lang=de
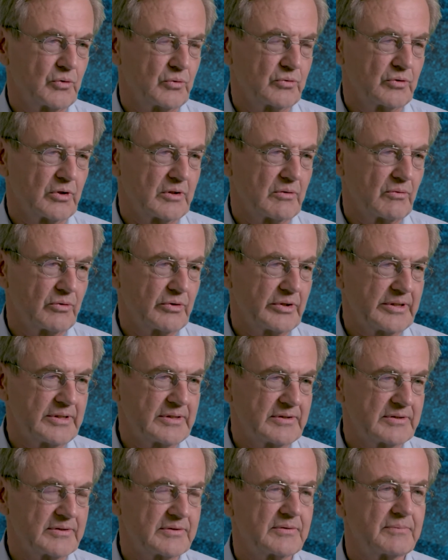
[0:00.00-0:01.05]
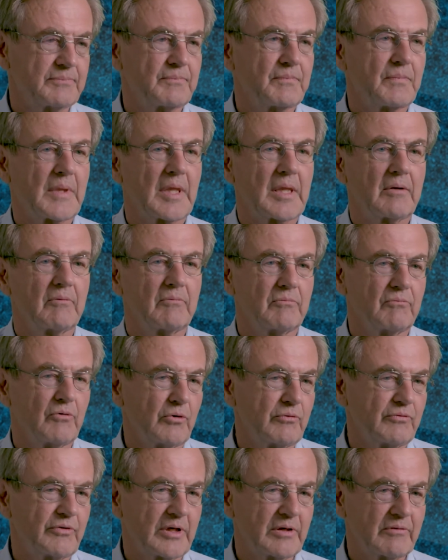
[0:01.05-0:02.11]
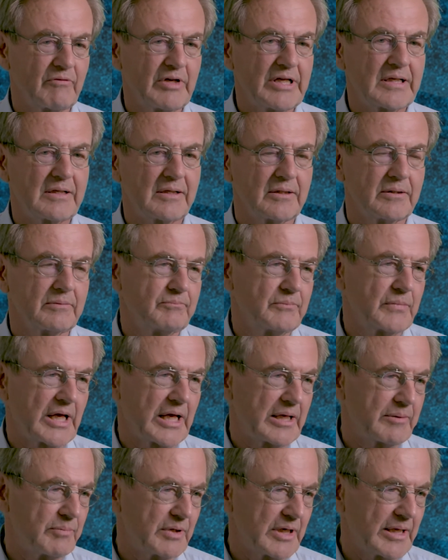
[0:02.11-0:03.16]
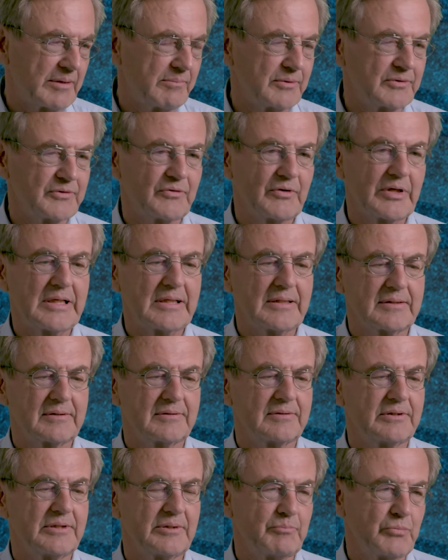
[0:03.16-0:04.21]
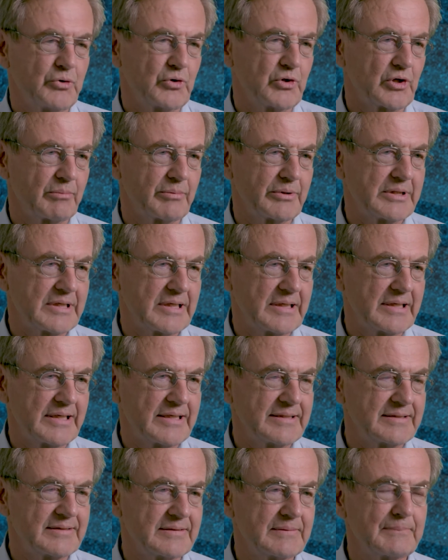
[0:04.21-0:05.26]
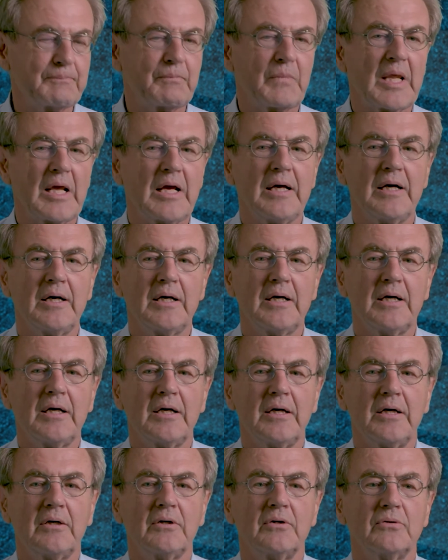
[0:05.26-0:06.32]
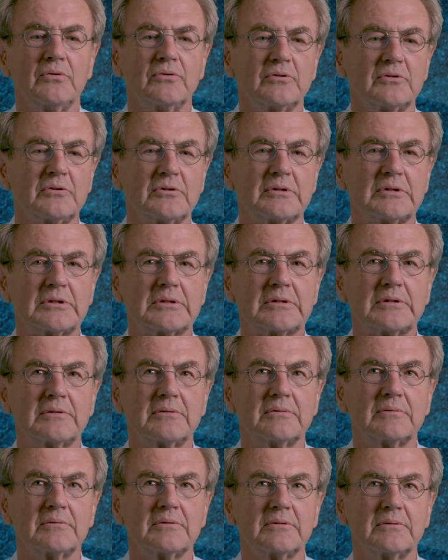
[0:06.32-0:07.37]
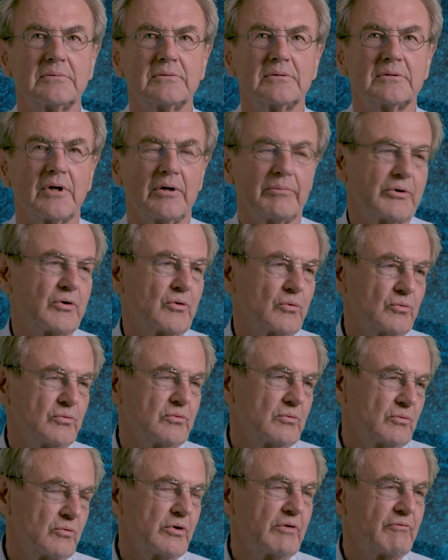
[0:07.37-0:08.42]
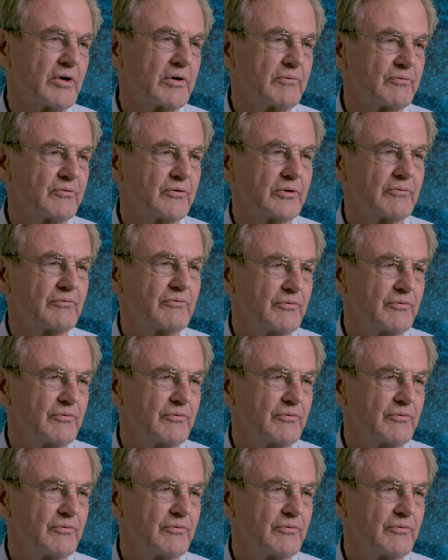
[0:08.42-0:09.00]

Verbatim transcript: Konrad Lorenz, Wolfgang Wickler, Eibel Eibelsfeld. Die Bücher habe ich gelesen und da habe ich un ungefähr vor